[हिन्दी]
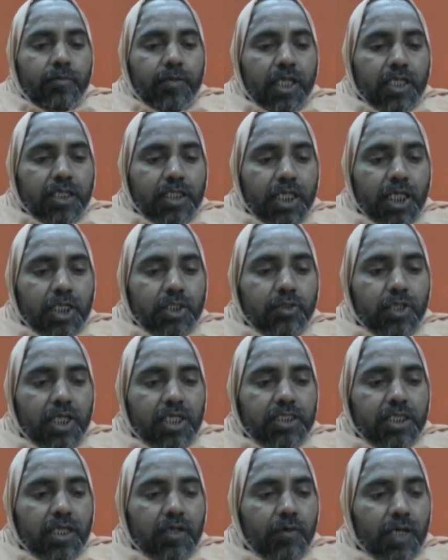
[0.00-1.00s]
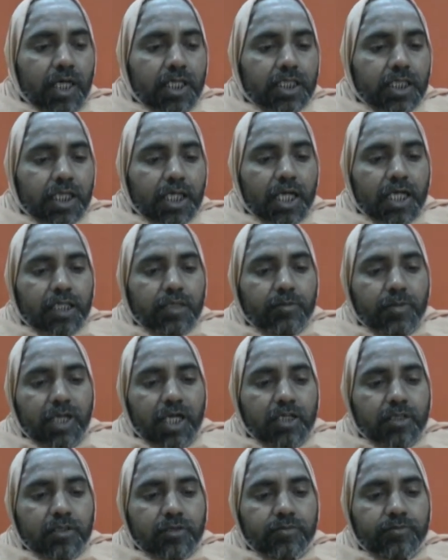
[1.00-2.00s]
प्रत्येक जो है सर्वांतर
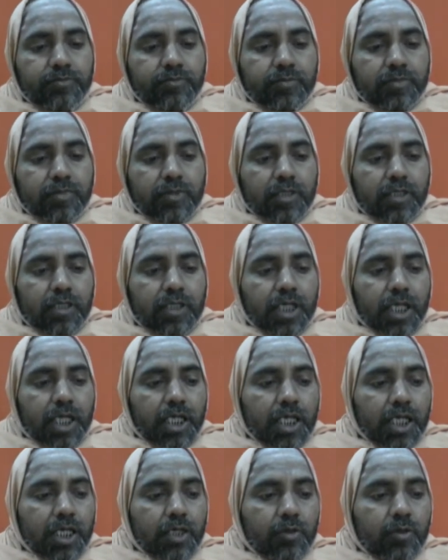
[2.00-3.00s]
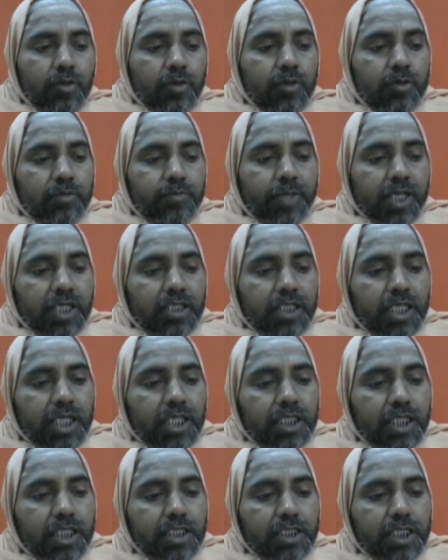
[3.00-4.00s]
आत्मा है ना वो
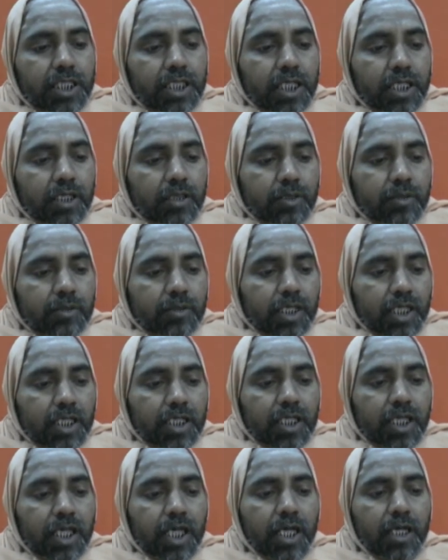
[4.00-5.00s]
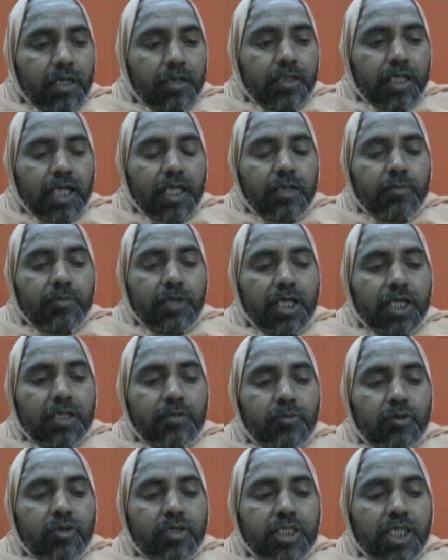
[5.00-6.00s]
प्रत्येक दृष्टि के करके यानी
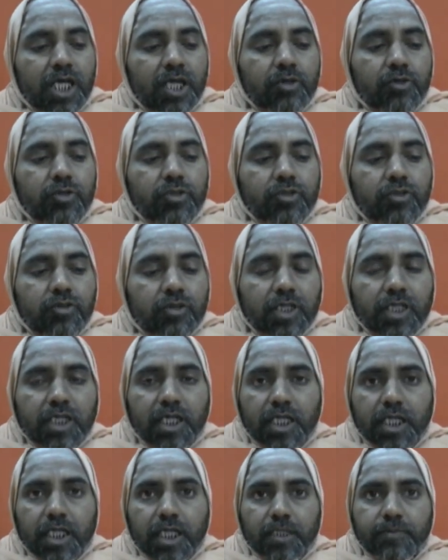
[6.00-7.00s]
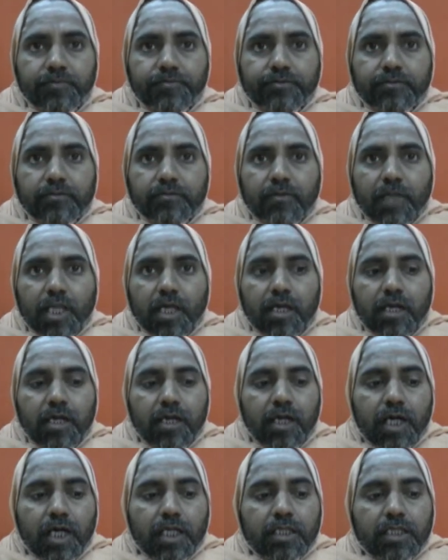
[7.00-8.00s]
बहिर्मुखता को छोड़ करके
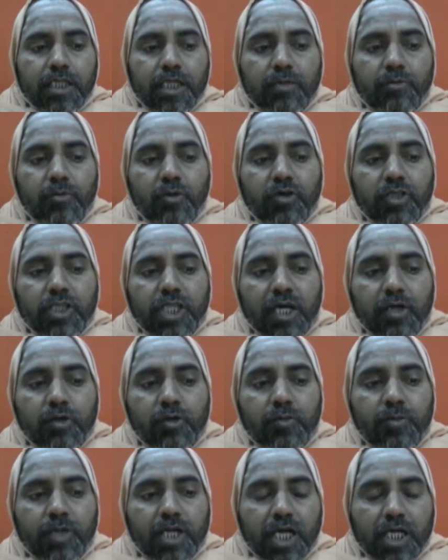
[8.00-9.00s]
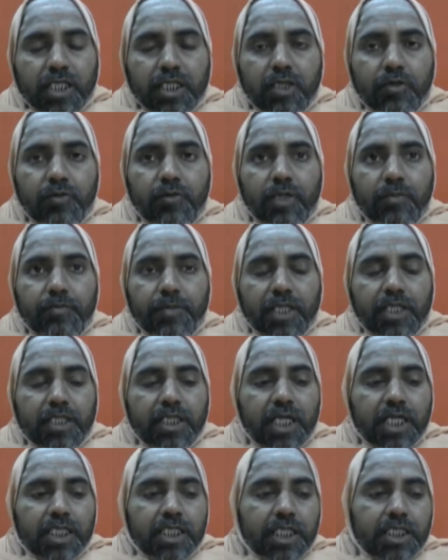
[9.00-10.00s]
अंतर्मुखता को बढ़ाते हुए
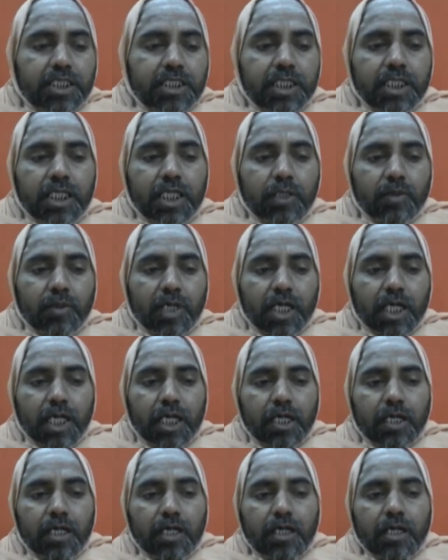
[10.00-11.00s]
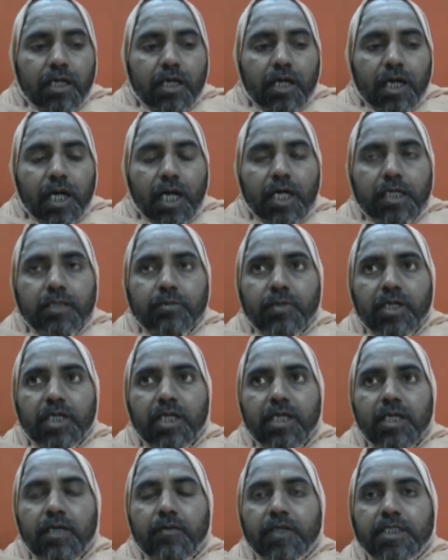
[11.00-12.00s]
प्रत्येक दृष्टि के द्वारा
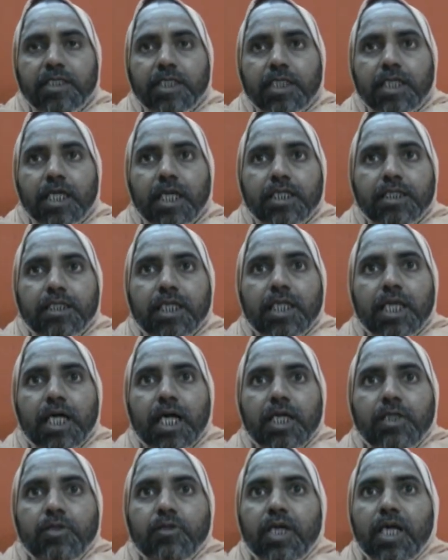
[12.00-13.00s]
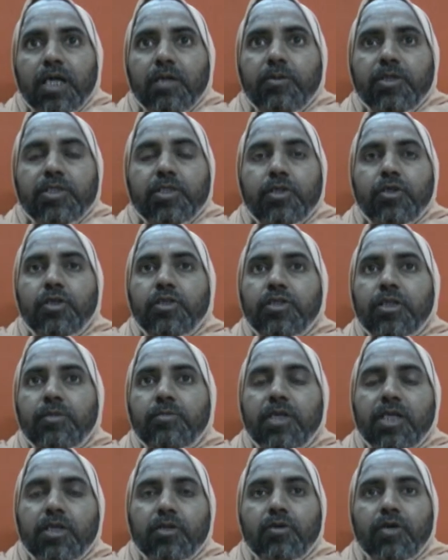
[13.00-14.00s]
आत्मनि निवसता सदा जो है विषयों से
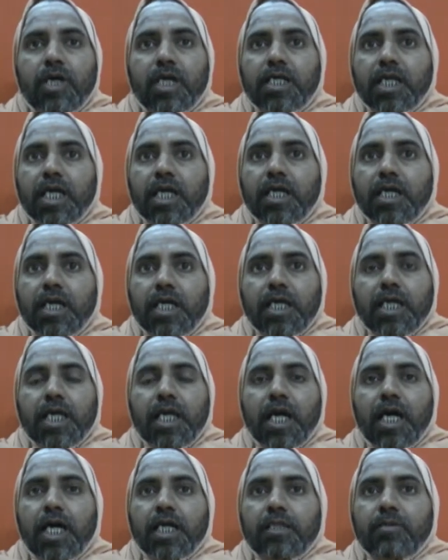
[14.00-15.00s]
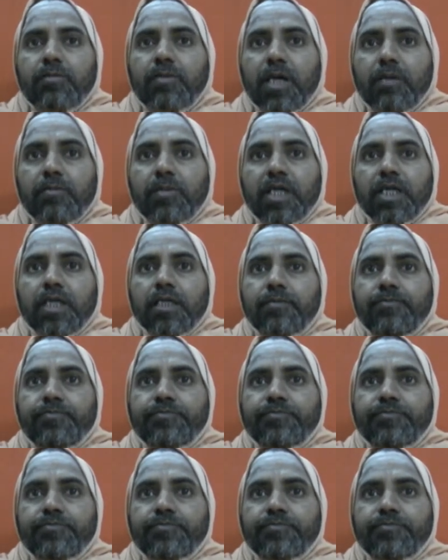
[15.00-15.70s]
मन को हटा करके आत्मा में